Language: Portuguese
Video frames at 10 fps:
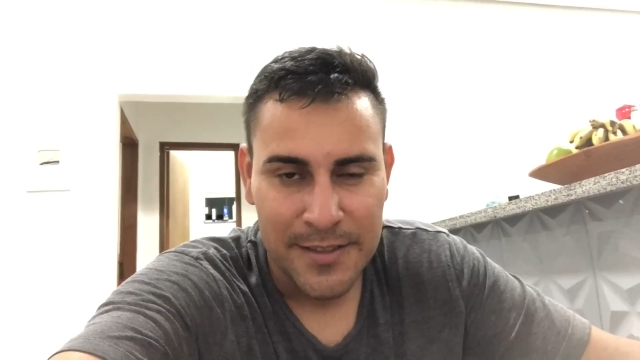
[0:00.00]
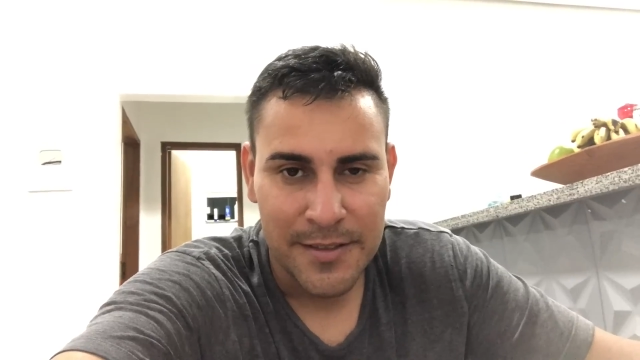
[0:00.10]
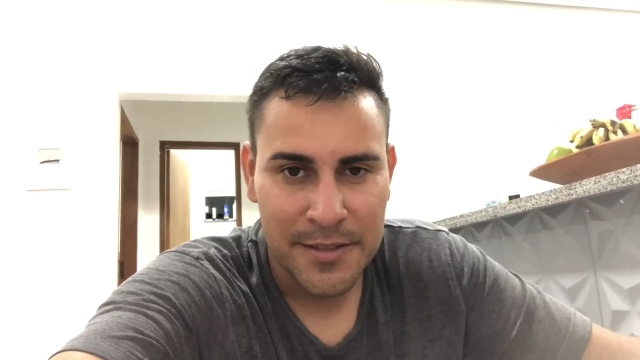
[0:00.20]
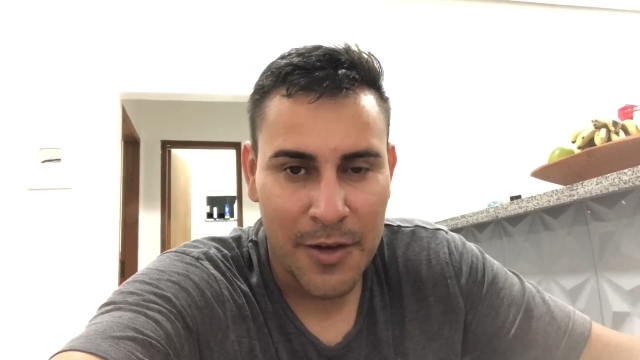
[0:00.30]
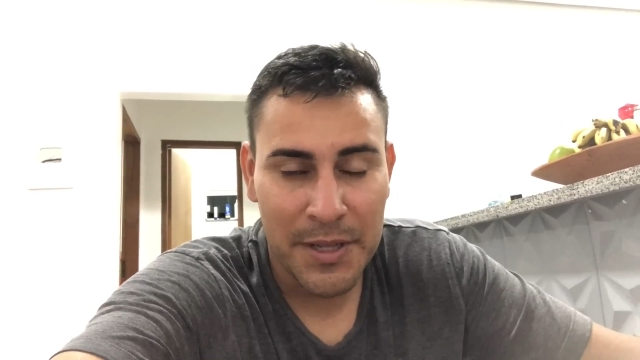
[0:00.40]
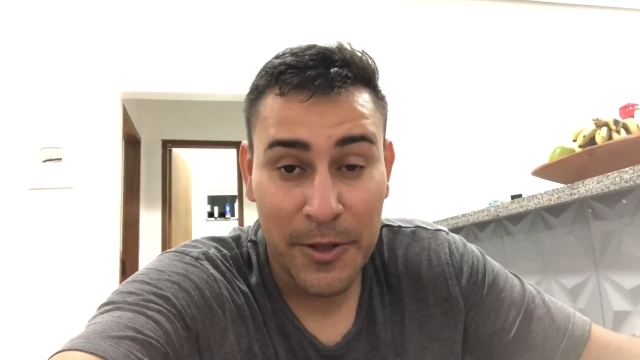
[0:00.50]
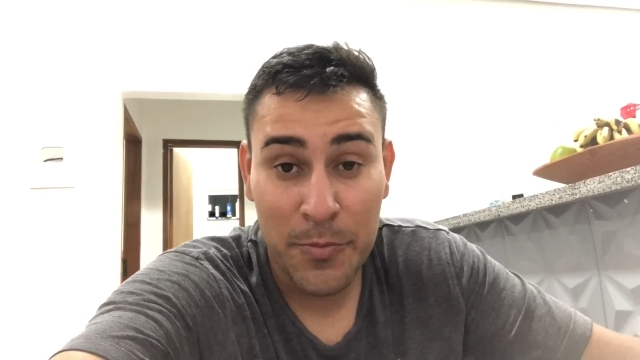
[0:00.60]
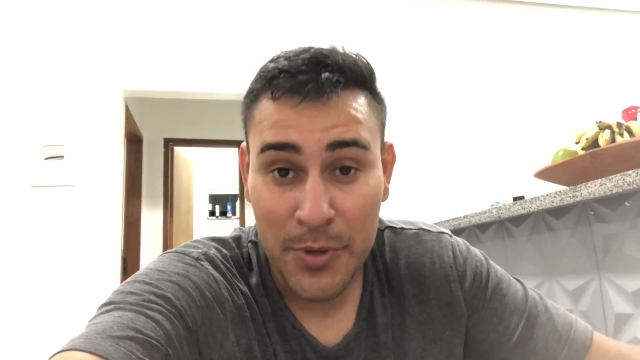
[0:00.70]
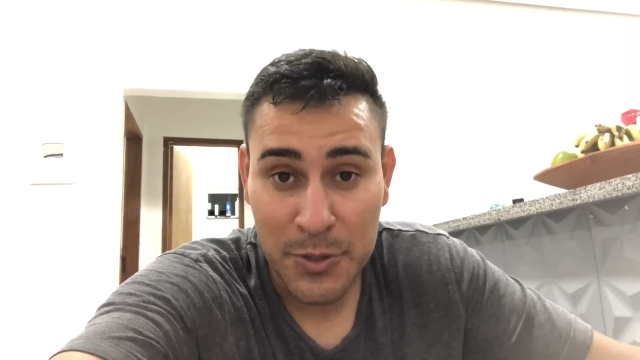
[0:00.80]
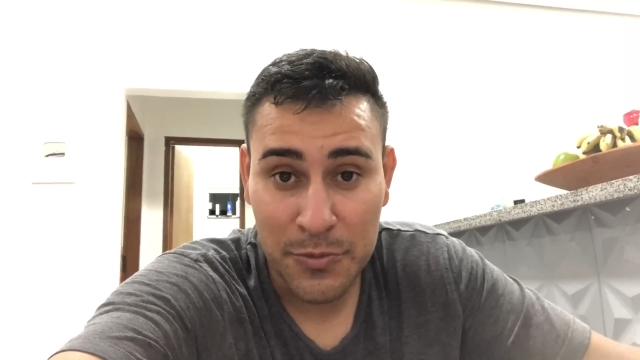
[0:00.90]
Então, até o
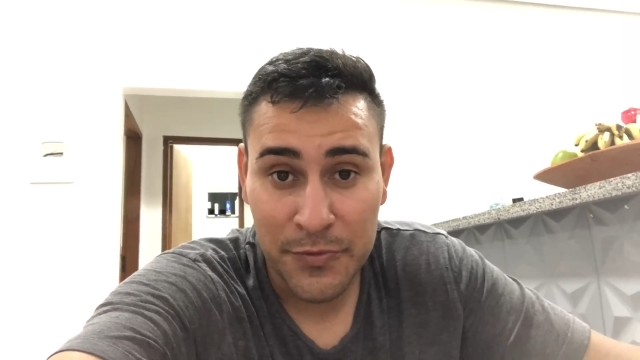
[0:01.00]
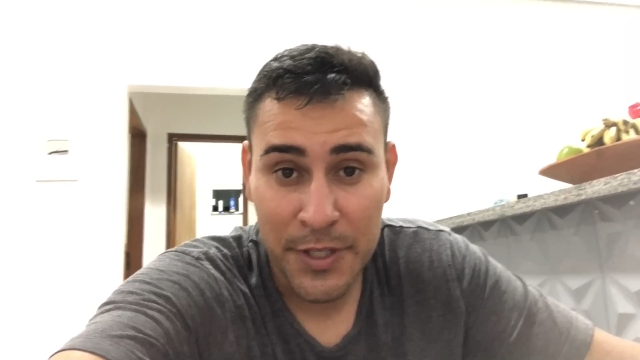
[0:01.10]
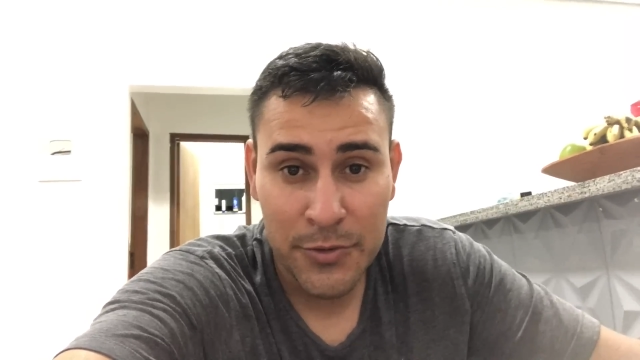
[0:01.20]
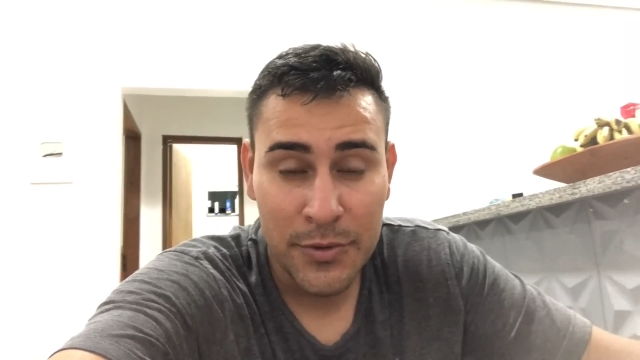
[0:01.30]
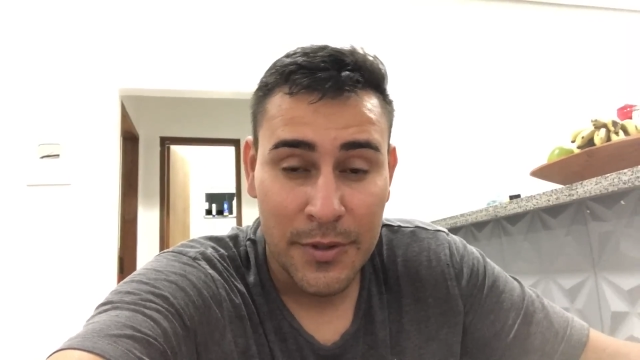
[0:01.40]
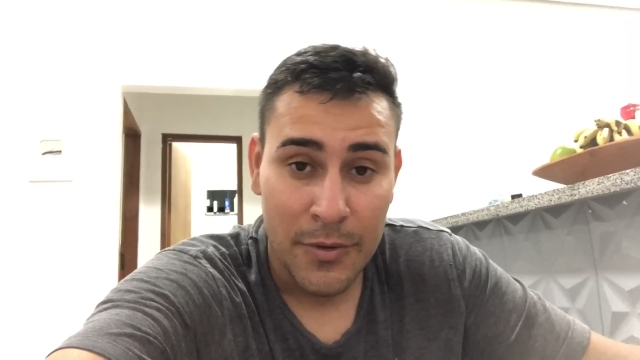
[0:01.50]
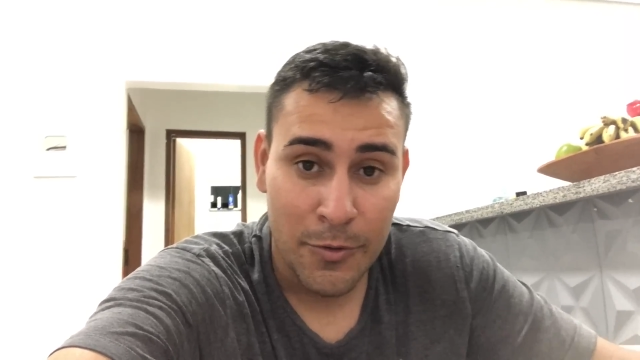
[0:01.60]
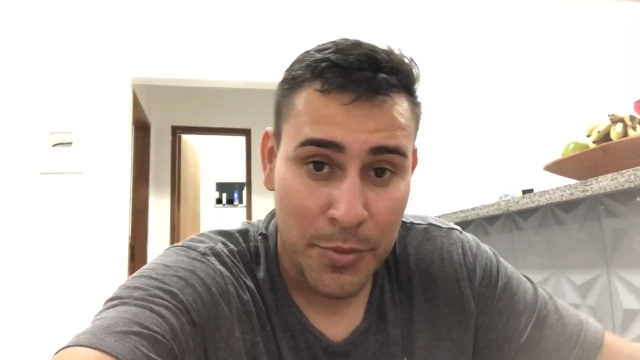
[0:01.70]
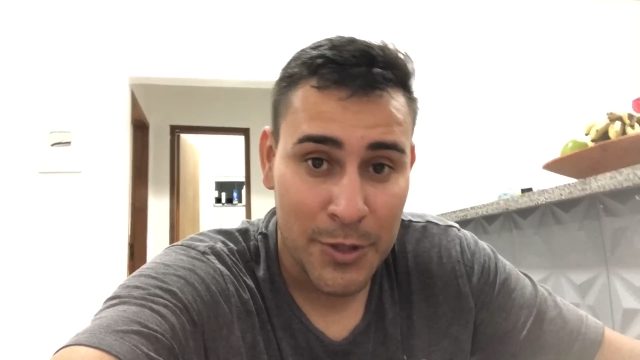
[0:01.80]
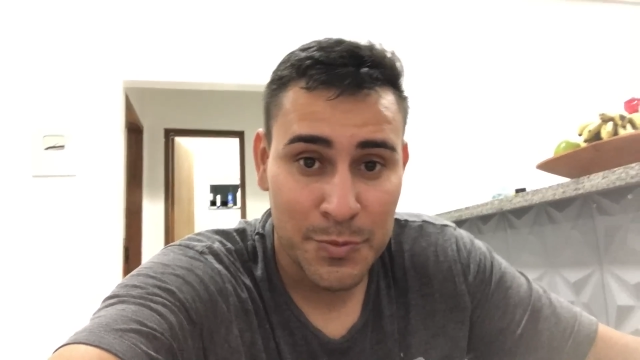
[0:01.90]
próximo vídeo.
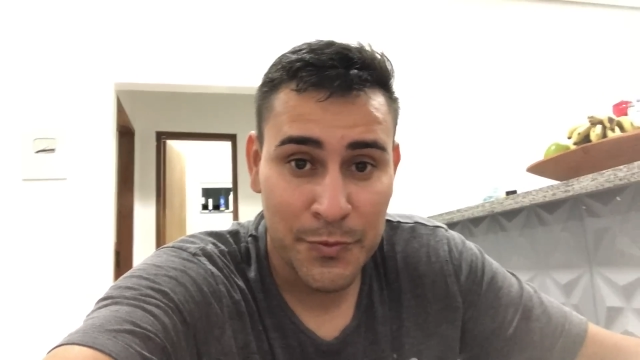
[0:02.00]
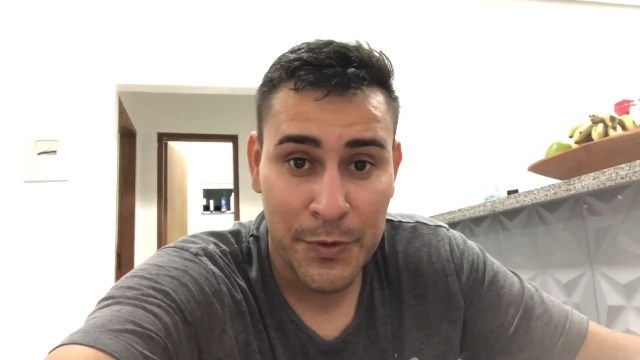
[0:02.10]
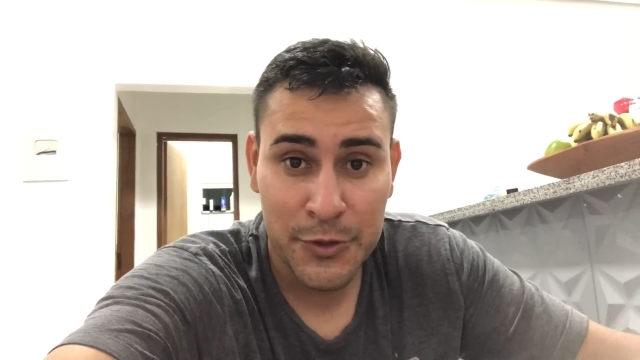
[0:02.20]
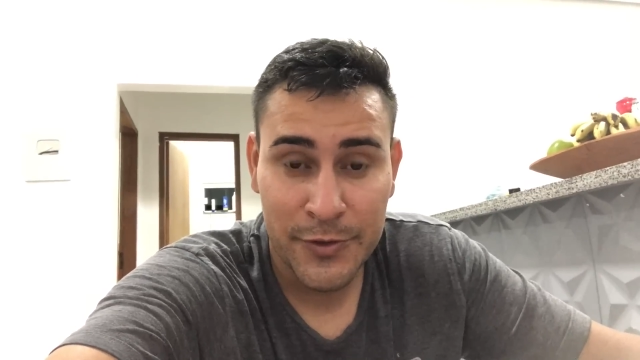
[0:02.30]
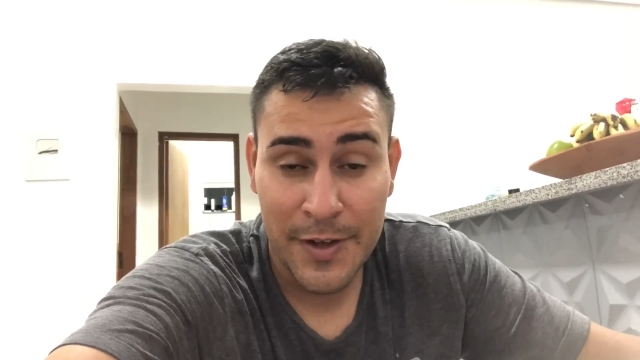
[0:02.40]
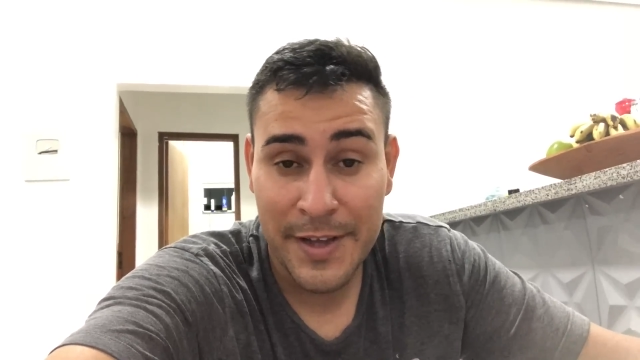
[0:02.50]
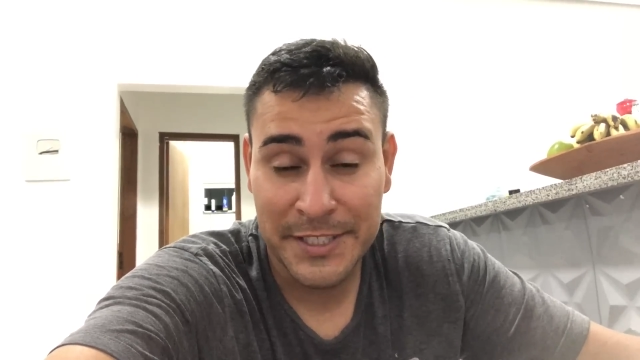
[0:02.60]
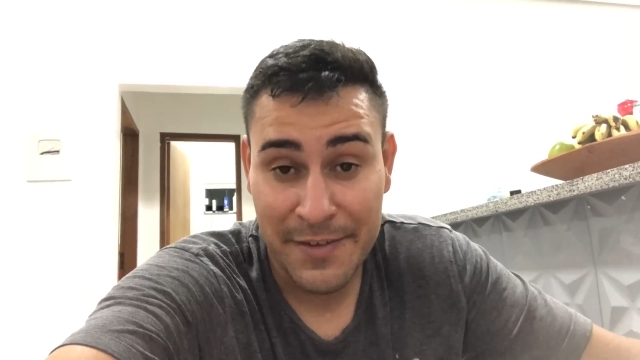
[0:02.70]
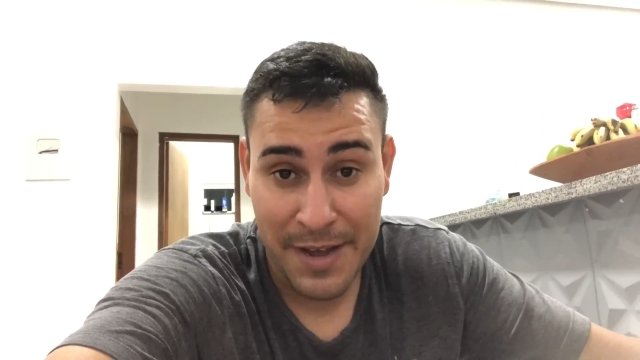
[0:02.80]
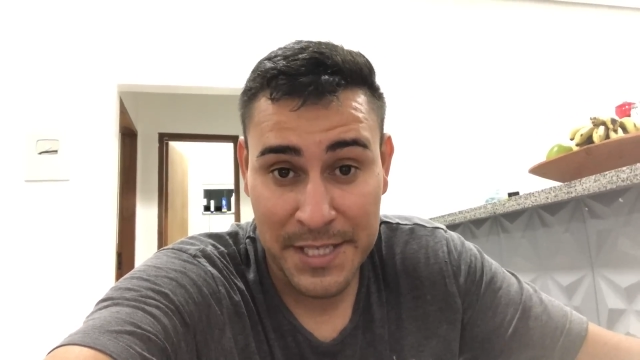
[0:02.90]
O próximo vídeo já,
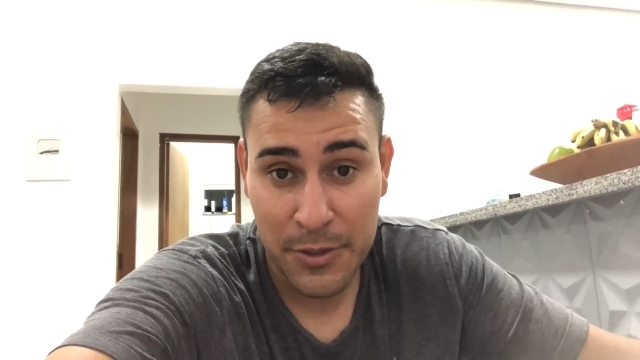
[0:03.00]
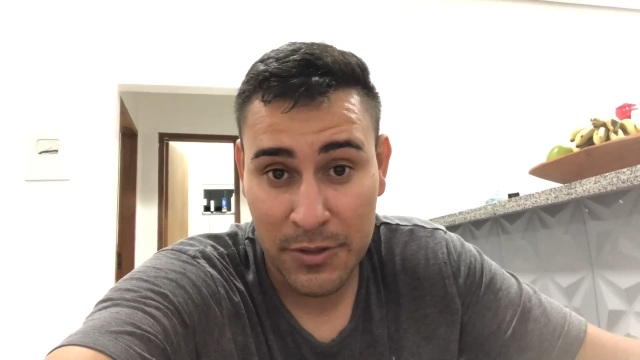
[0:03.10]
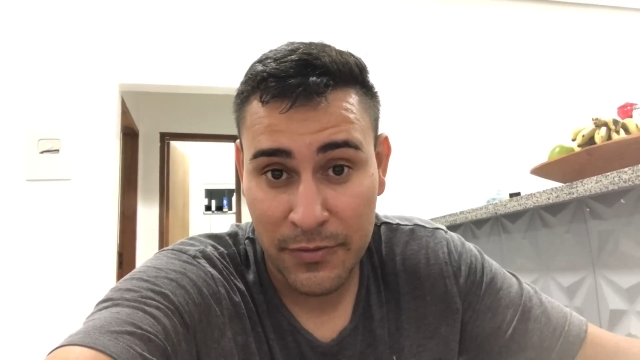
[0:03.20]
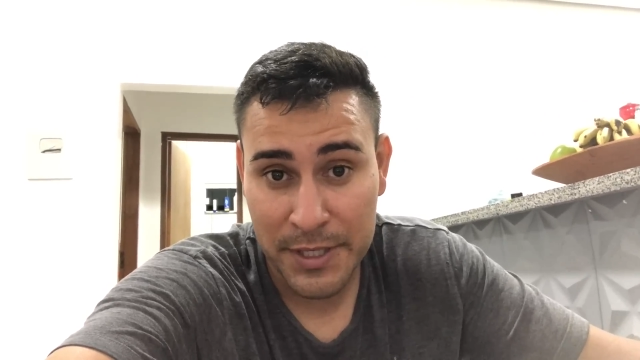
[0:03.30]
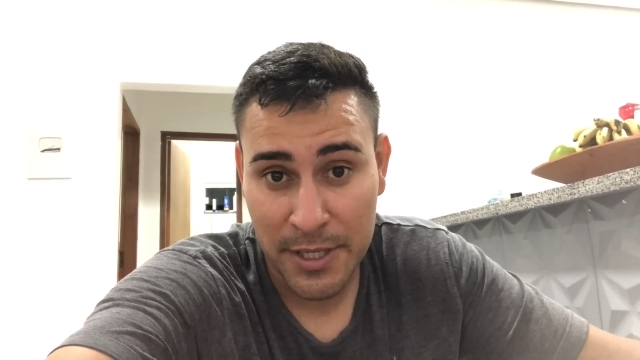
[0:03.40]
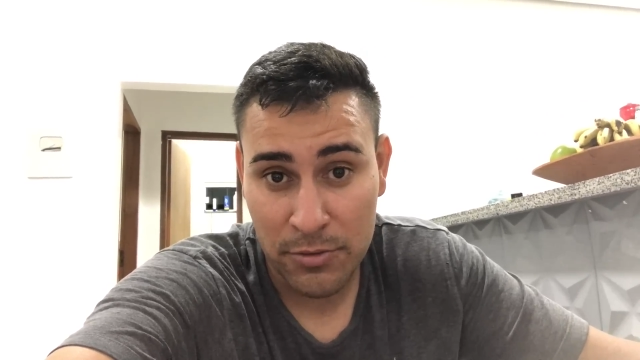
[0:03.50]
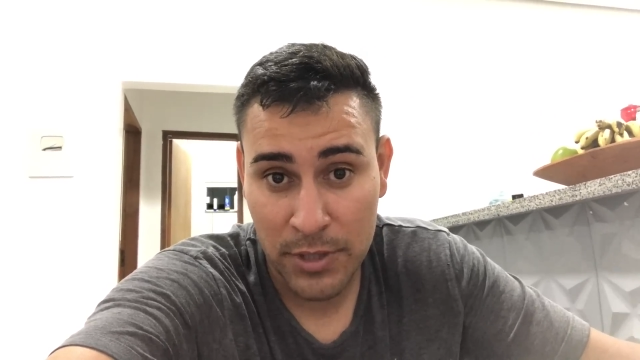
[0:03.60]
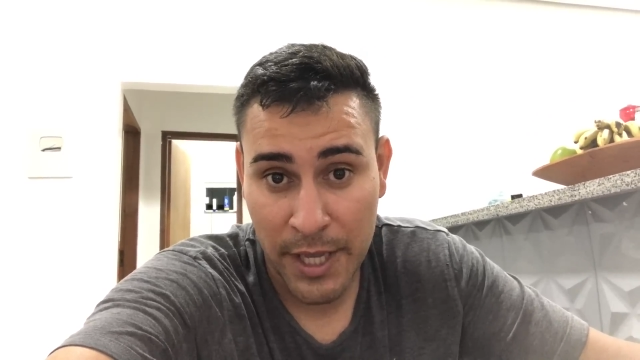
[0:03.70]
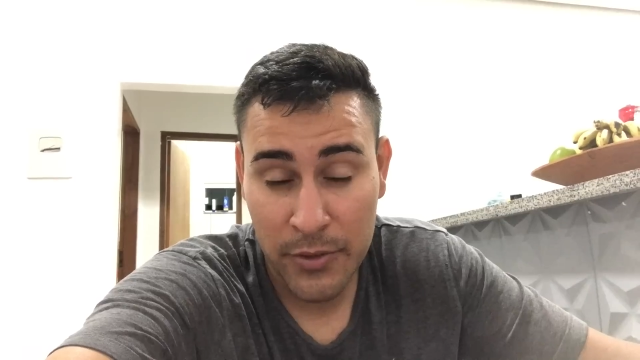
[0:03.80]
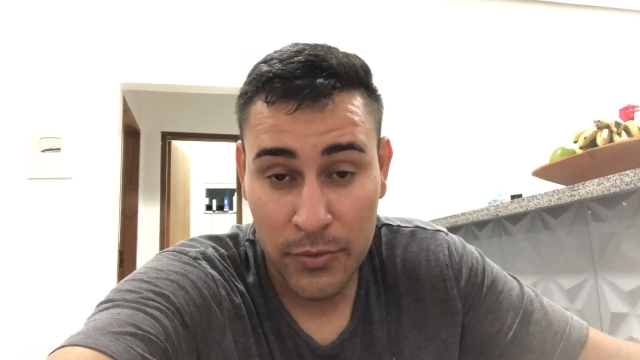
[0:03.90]
já vai ser o aniversário do
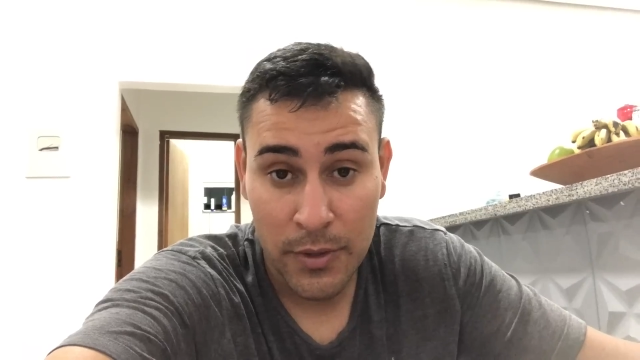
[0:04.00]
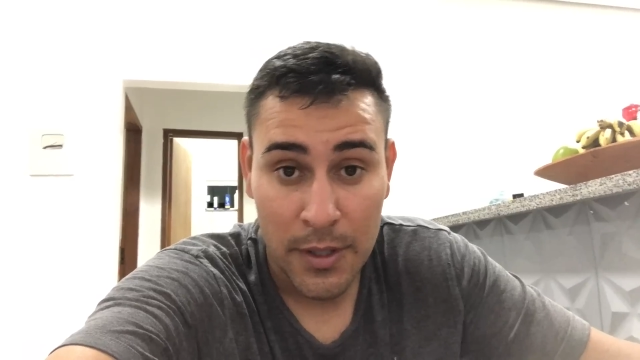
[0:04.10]
Neto.